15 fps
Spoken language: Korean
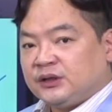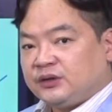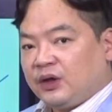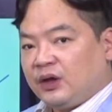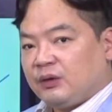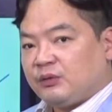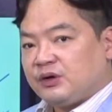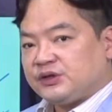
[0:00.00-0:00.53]

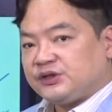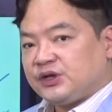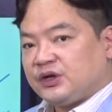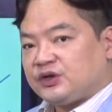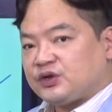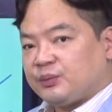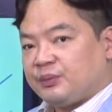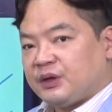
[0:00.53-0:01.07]
태양광
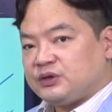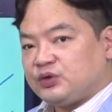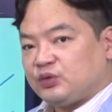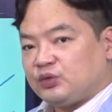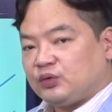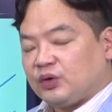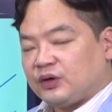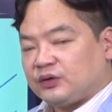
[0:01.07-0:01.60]
시장이
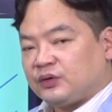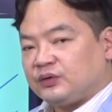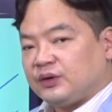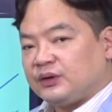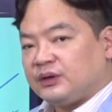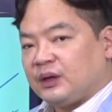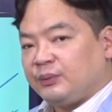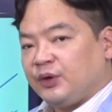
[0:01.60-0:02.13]
전반적으로
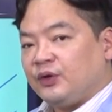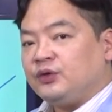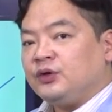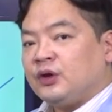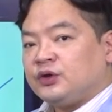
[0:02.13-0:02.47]
개선된다면